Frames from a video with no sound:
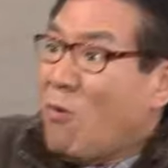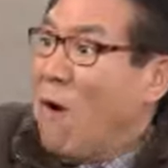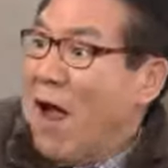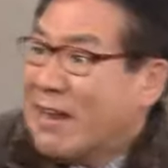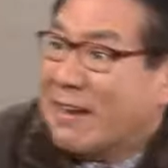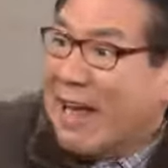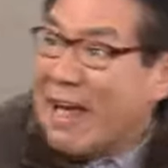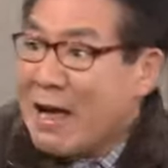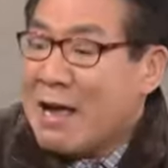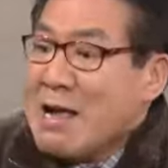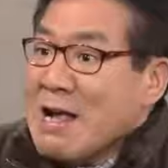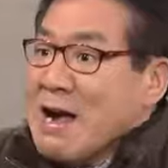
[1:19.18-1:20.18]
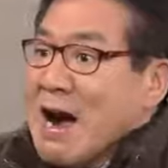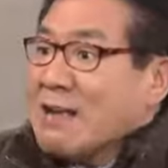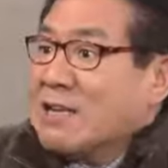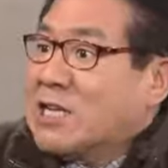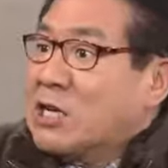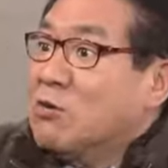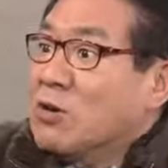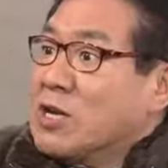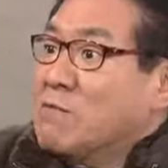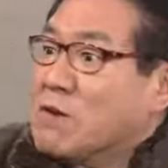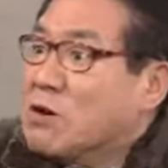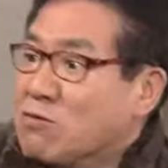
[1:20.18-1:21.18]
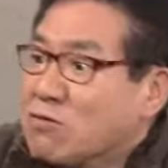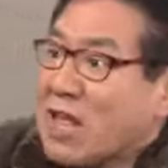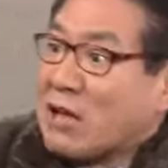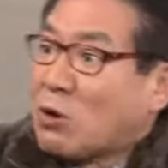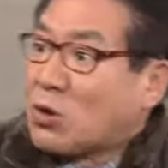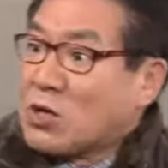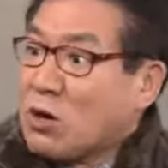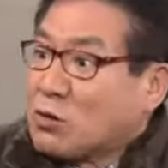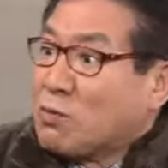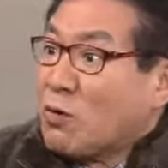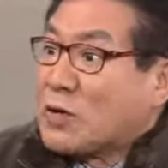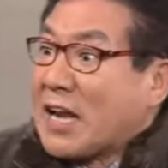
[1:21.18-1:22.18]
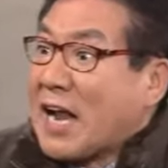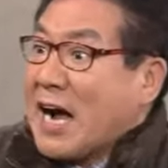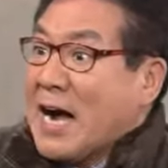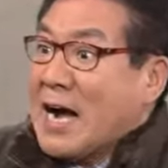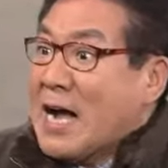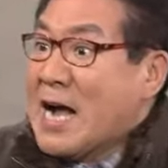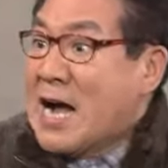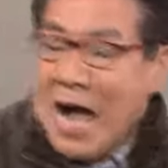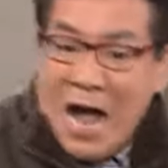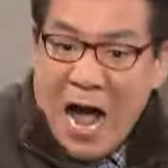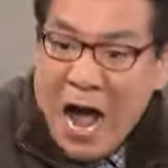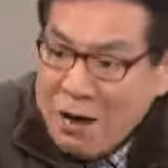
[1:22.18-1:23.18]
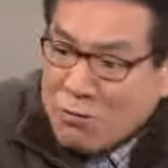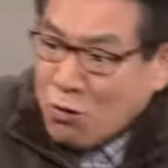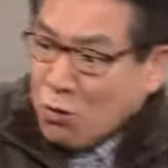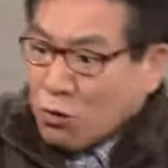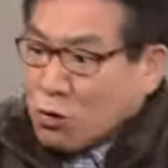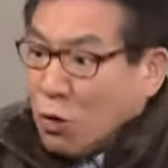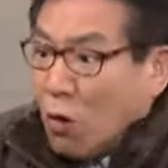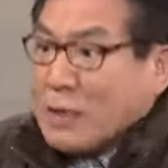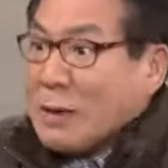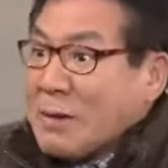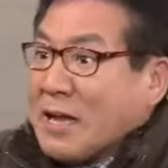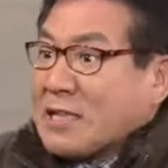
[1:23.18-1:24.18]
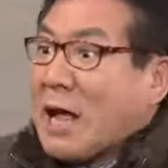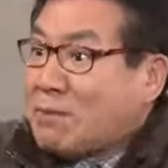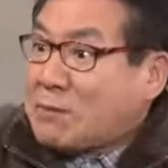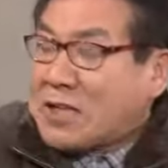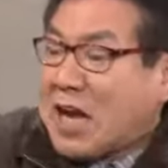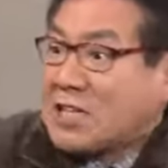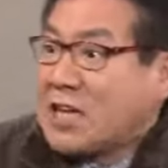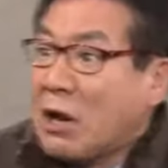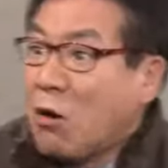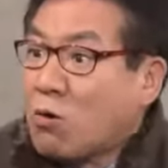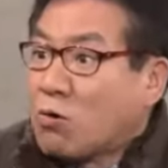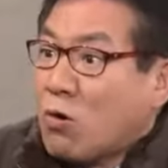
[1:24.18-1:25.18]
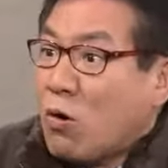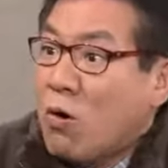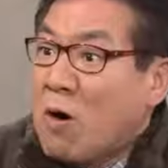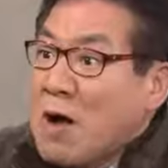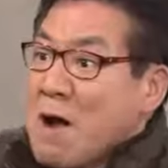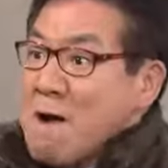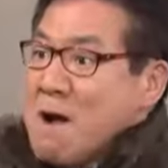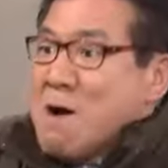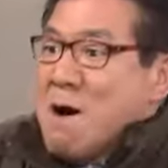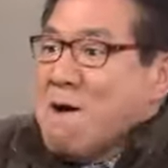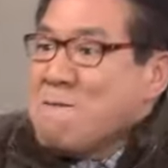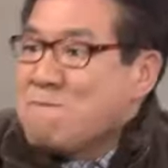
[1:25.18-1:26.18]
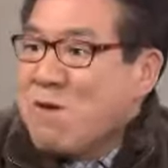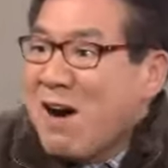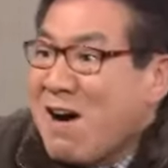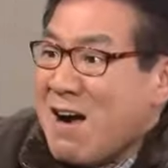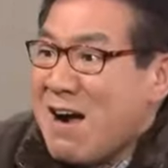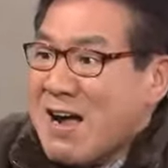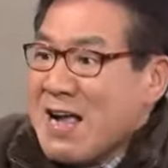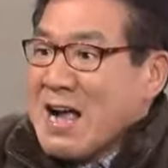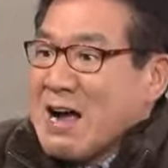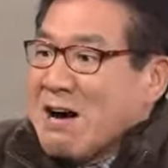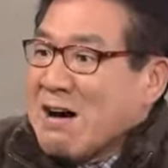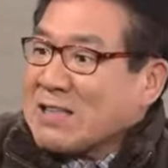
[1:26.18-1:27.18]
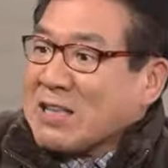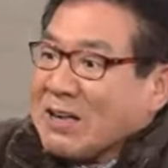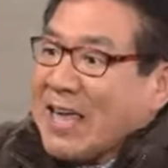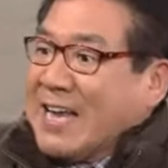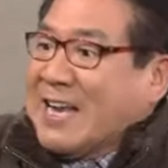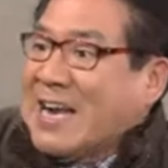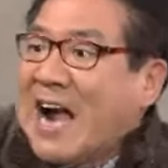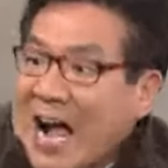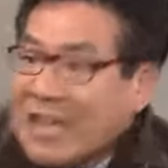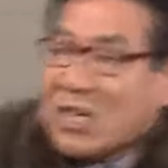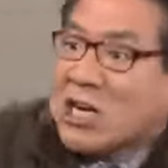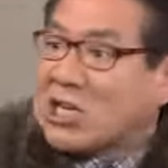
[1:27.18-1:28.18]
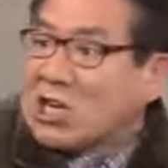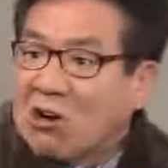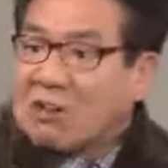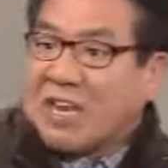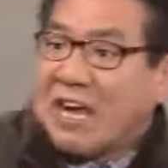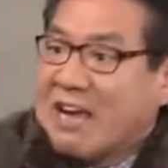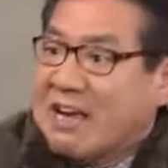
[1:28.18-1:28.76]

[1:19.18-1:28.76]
왜 이래? 아니 지원이를 미국으로 내쫓은 것도 모자라. 한국으로 들어오자마자 납치까지 해놓고 뭐? 어떻게 가정스럽게